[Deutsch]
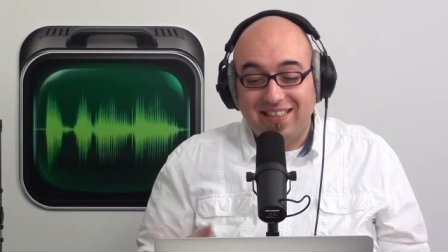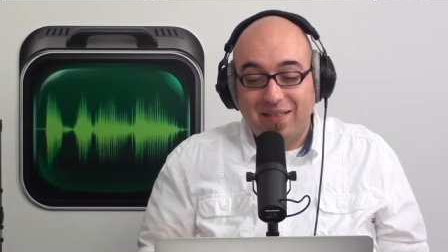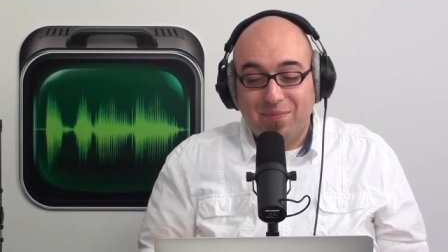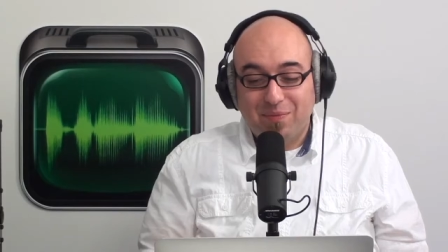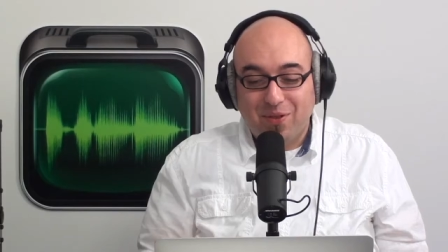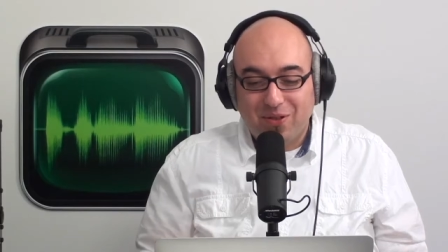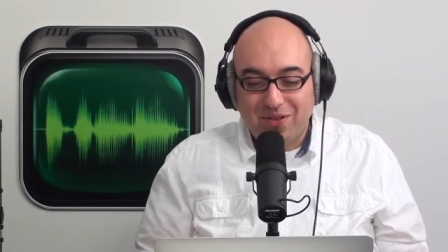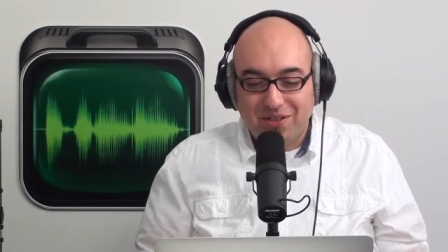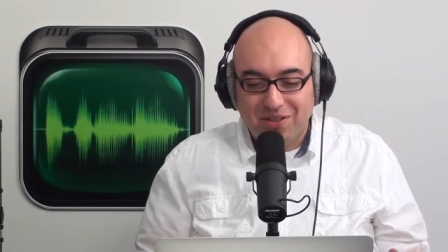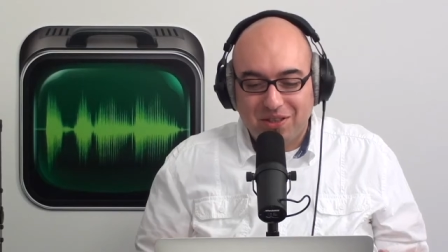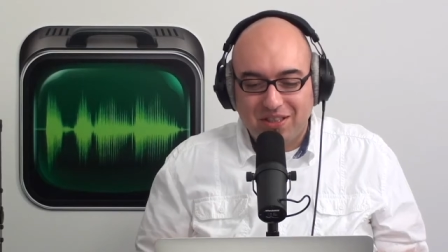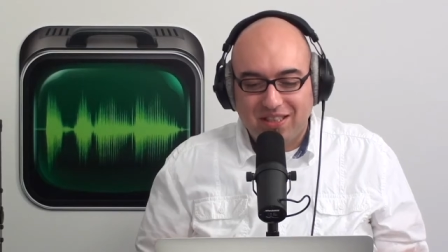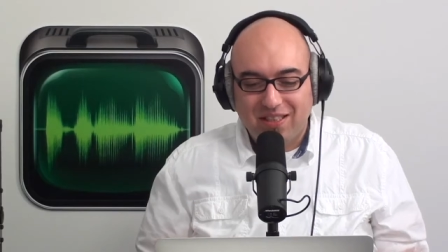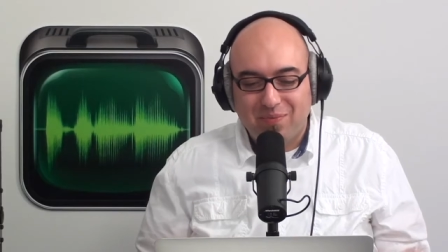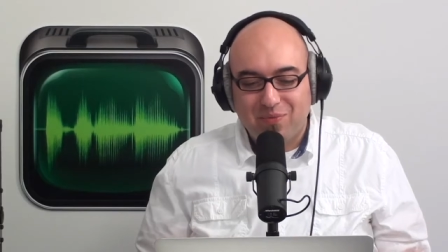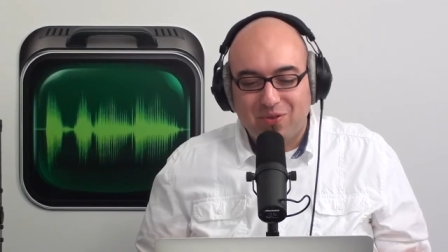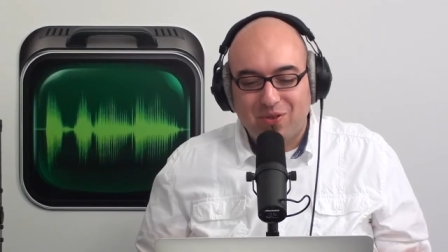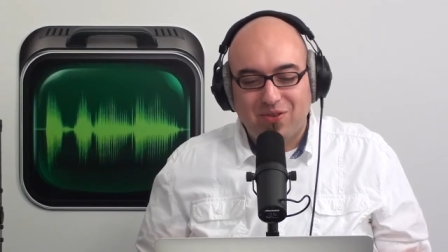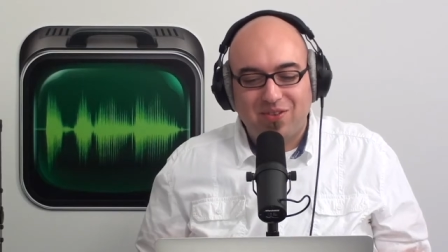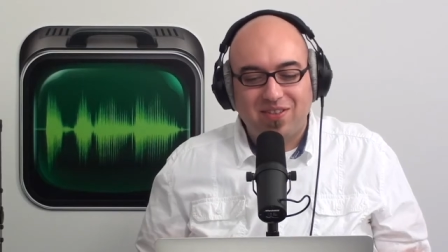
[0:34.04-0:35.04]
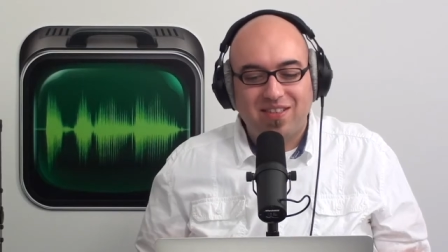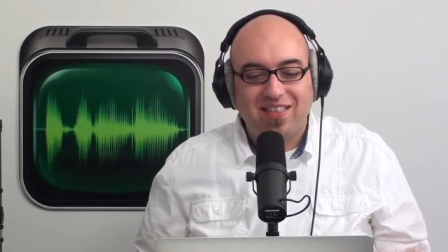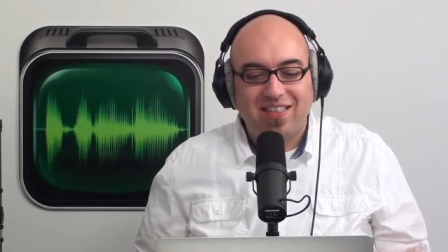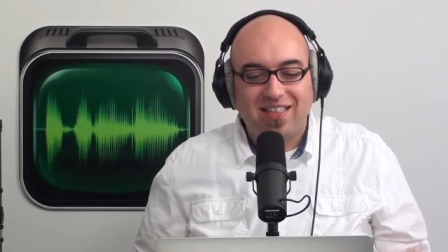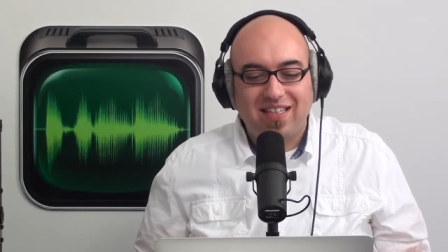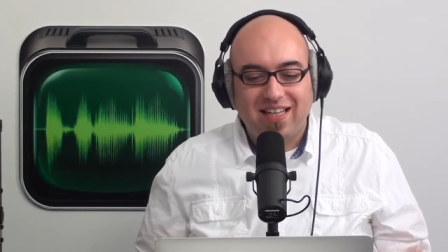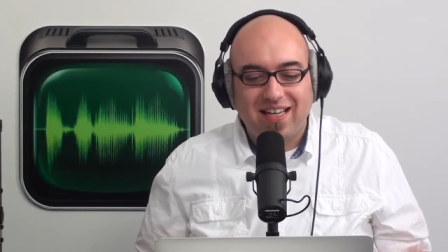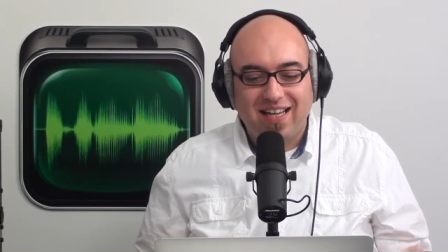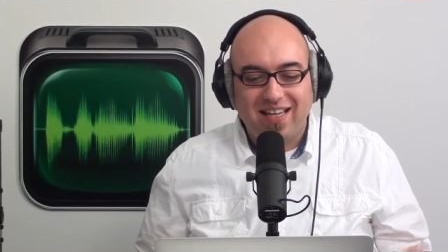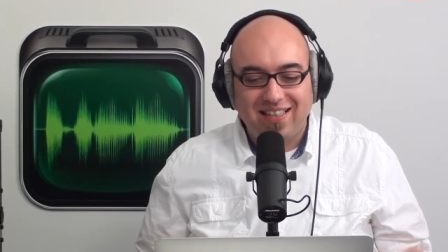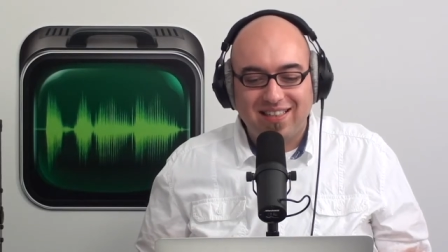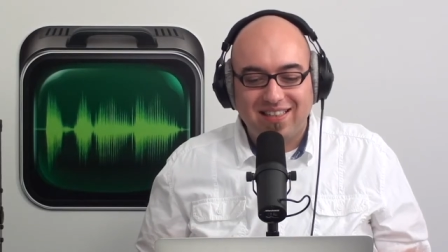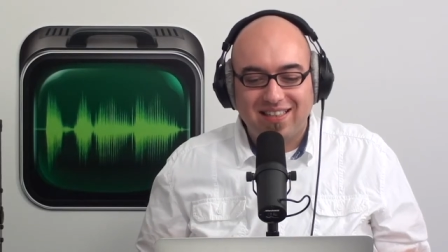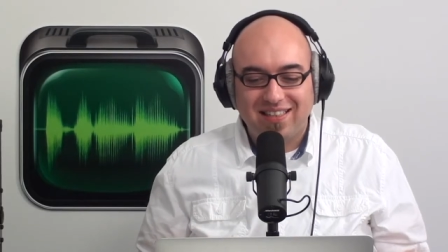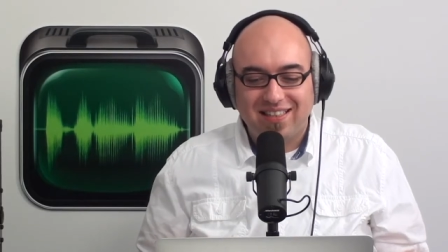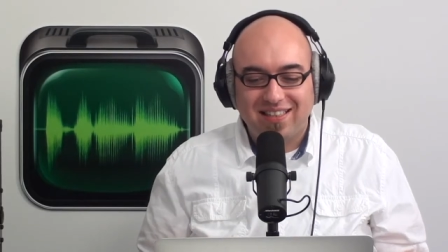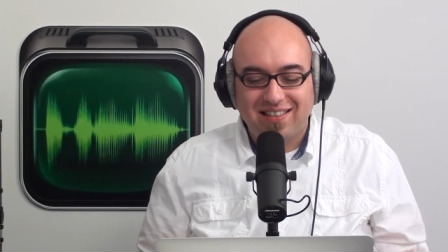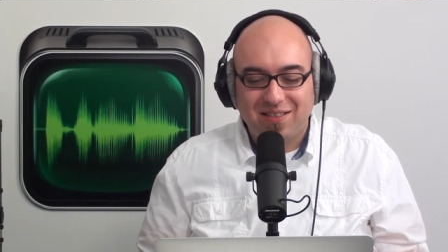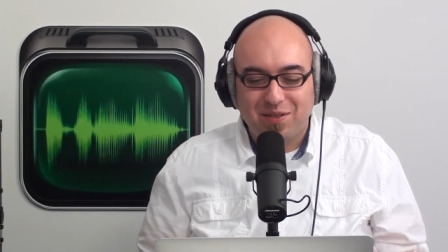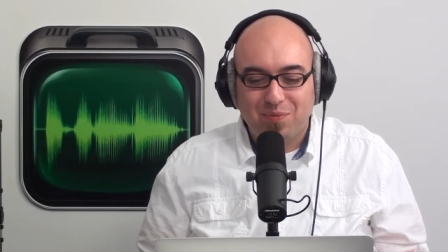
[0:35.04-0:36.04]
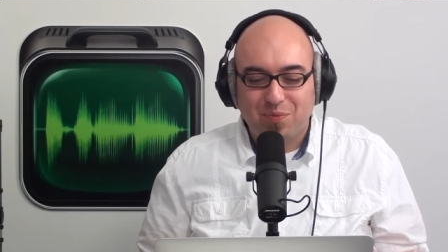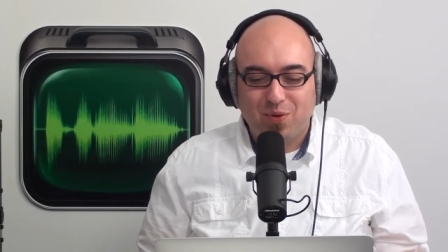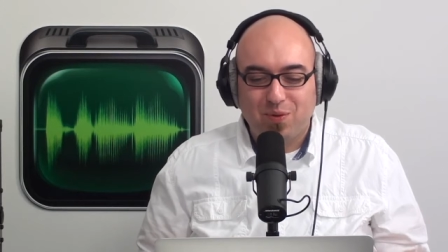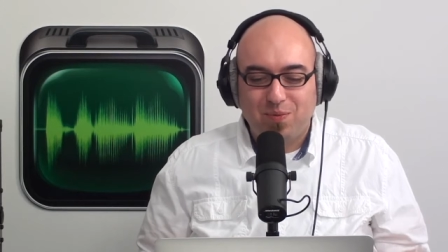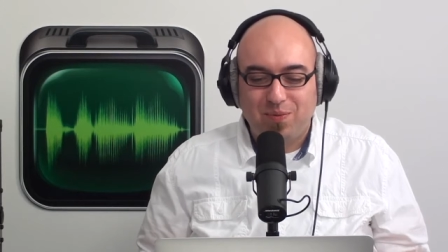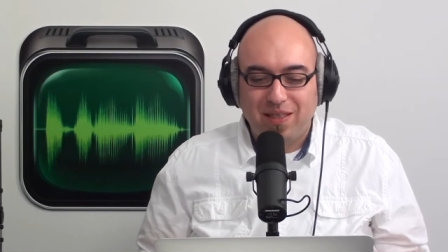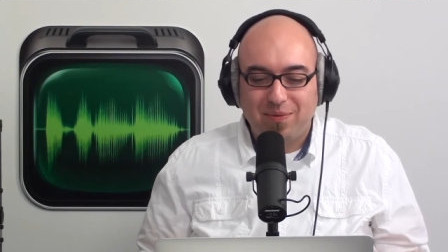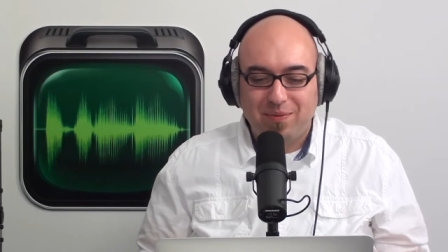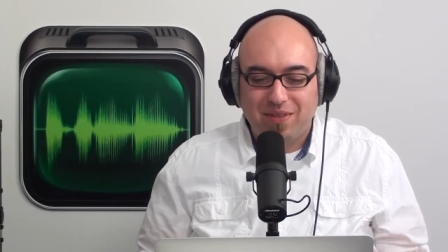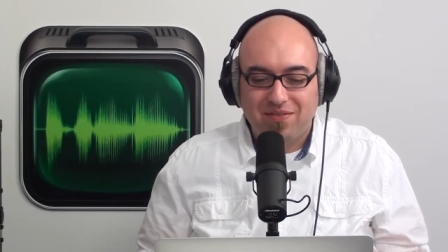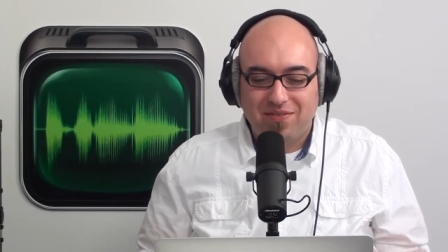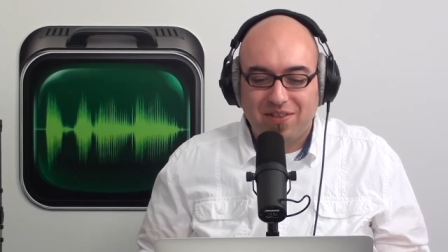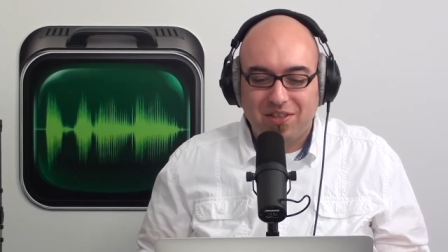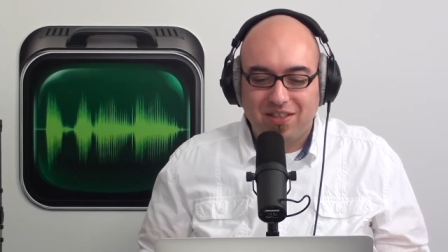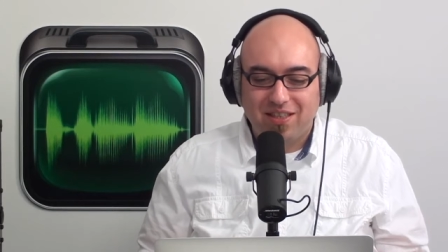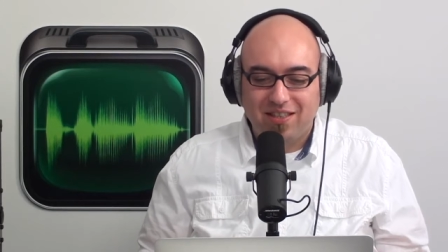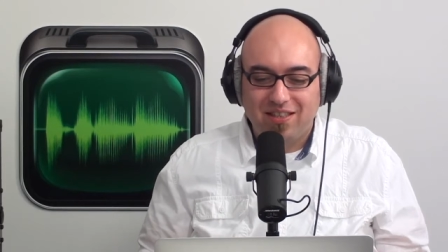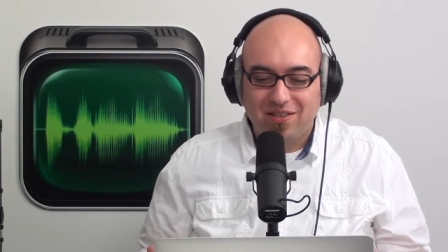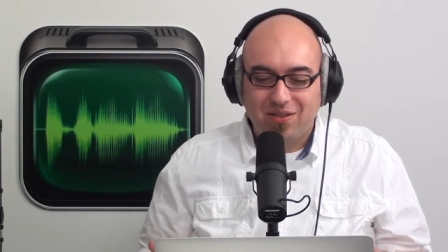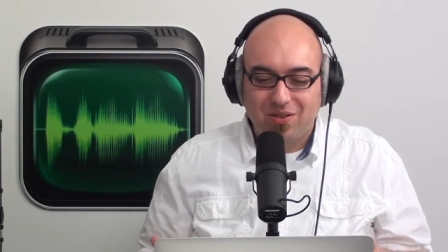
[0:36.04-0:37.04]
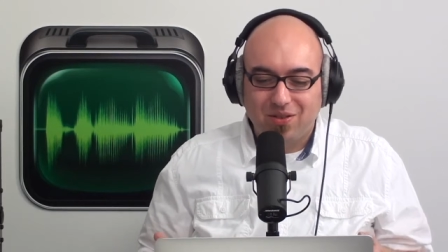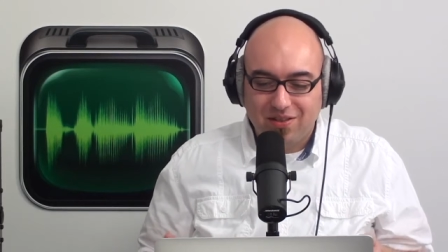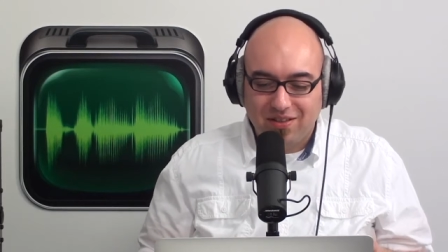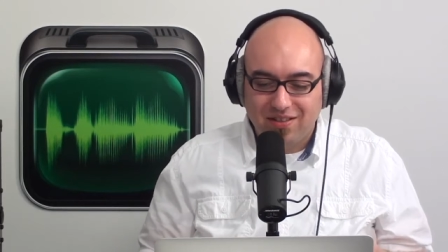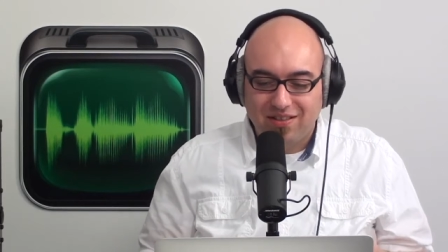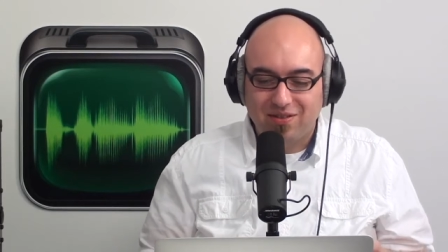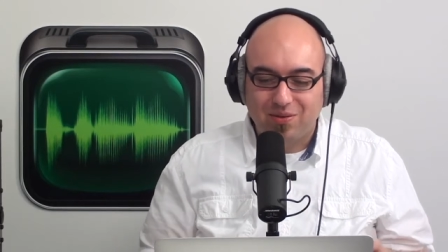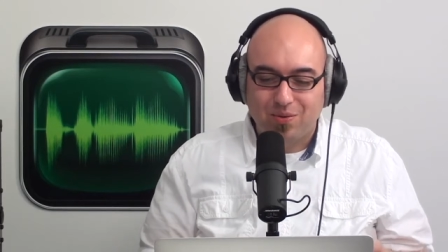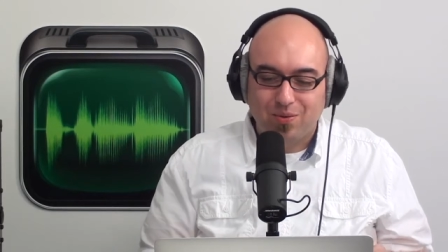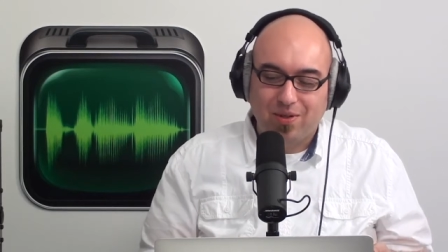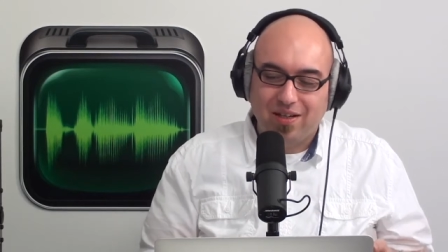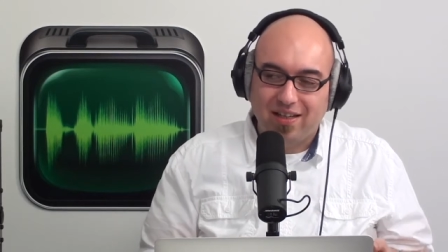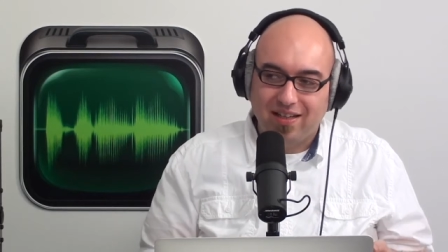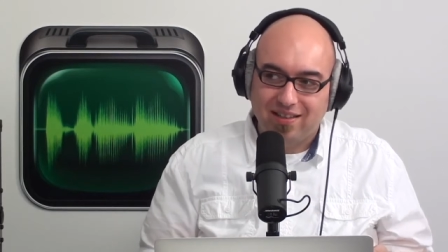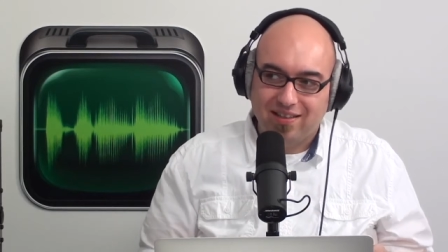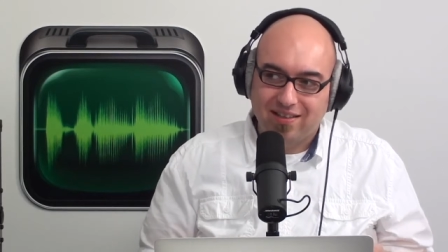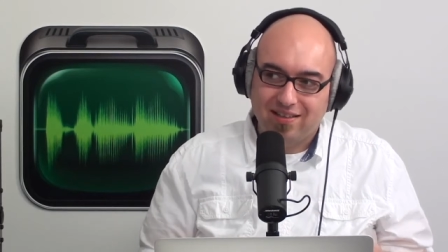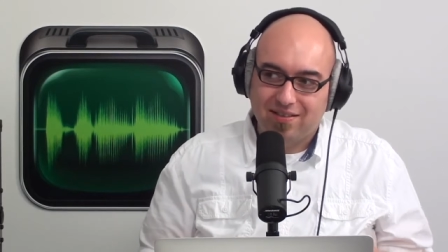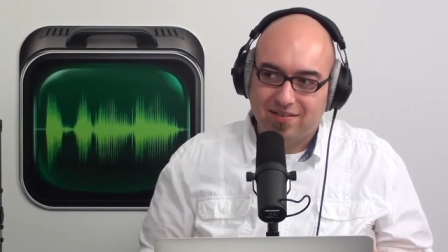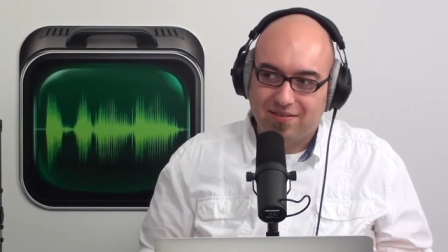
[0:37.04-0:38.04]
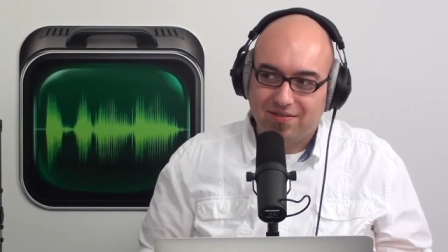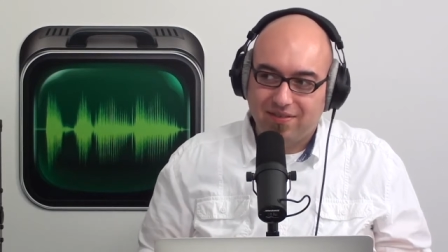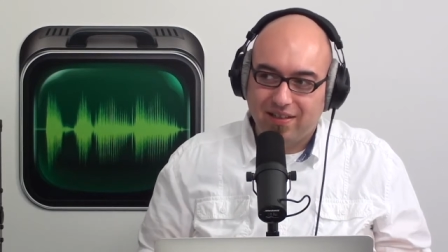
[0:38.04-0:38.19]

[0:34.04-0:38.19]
eben mhm. auch geschrieben. So, äh, ja. Eigentlich ist das Problem dann wahrscheinlich doch nicht so leicht,